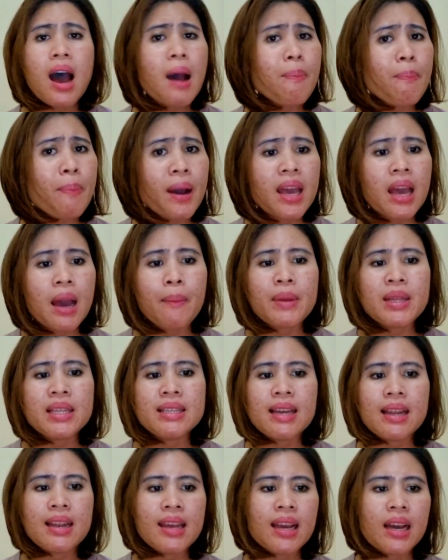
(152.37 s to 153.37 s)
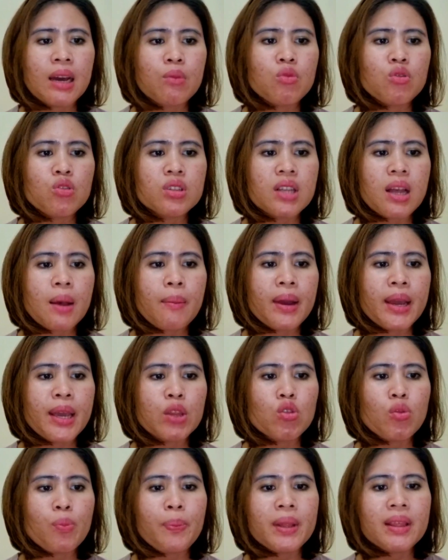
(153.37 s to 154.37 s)
Apa yang menjadikan Musa
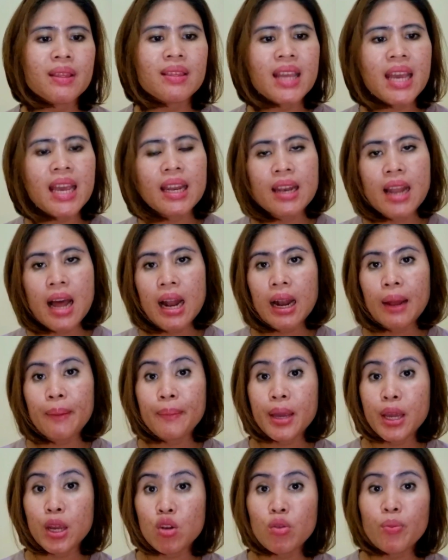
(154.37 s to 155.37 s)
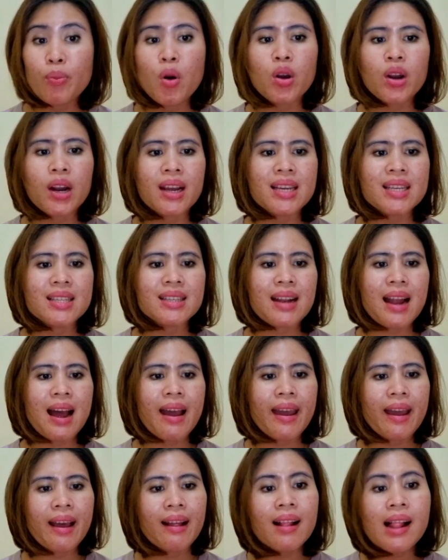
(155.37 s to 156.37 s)
begitu penting dalam hidup orang
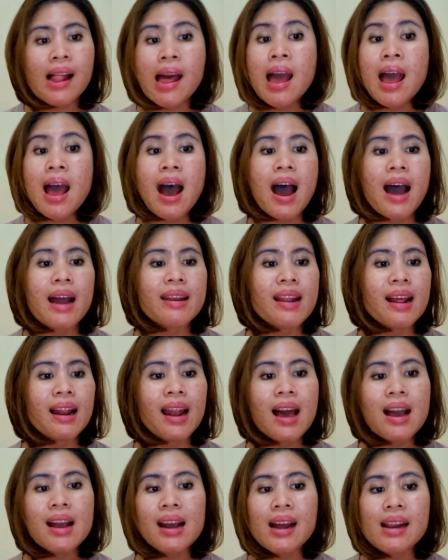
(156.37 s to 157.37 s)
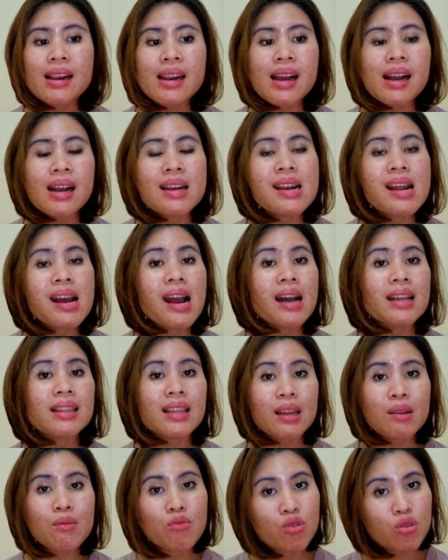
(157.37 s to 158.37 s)
Israel adalah karena
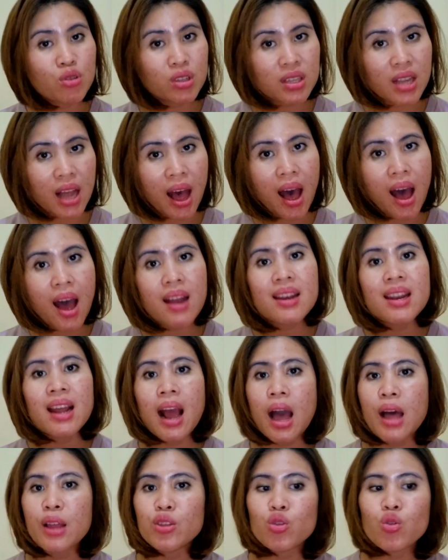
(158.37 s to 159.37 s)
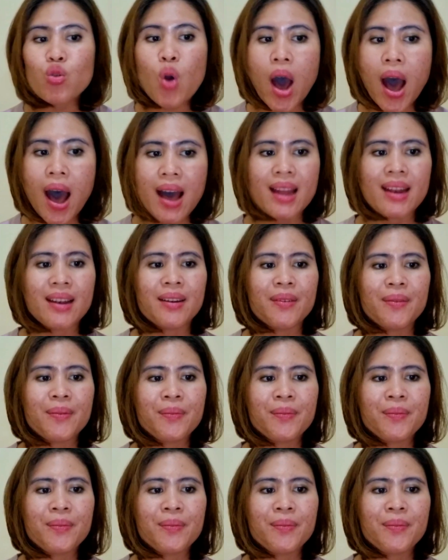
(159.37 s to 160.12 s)
kedekatan Musa dengan Tuhan.